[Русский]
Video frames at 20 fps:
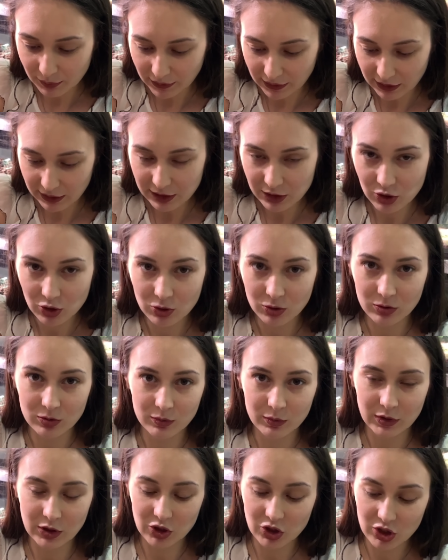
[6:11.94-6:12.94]
пока еще
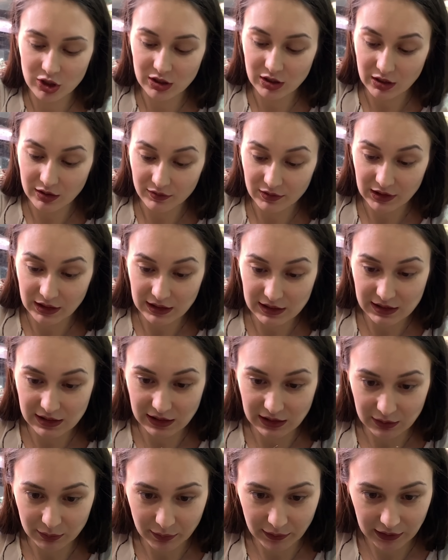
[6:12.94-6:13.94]
малыши не
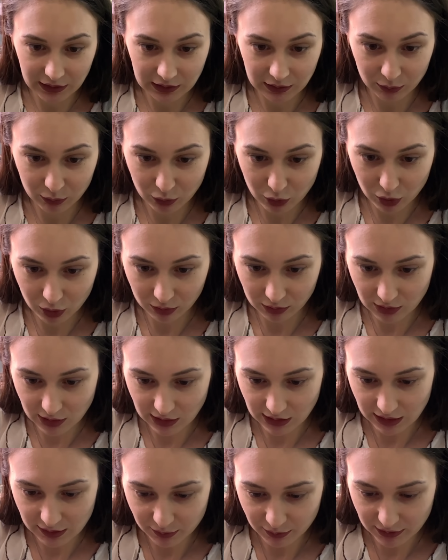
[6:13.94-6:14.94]
выходили, поэтому что-то
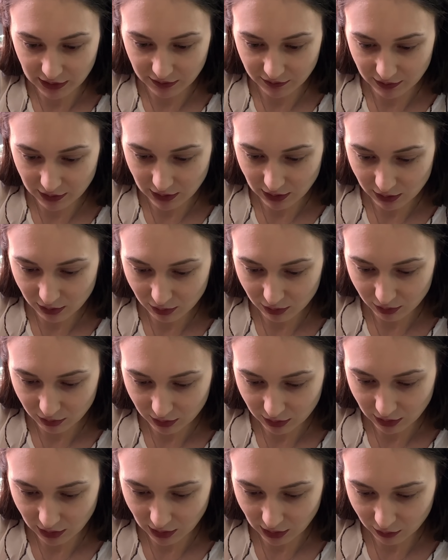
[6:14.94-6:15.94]
сказать про
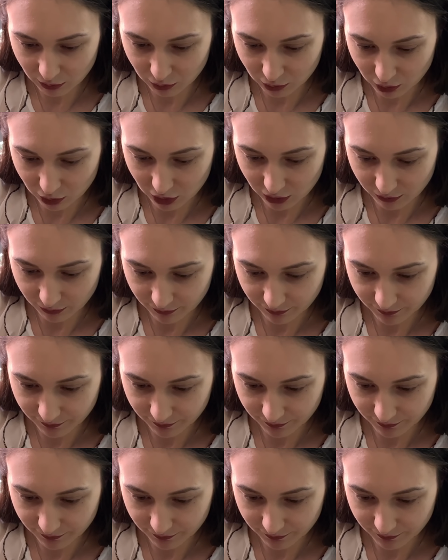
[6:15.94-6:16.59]
заведение не можем.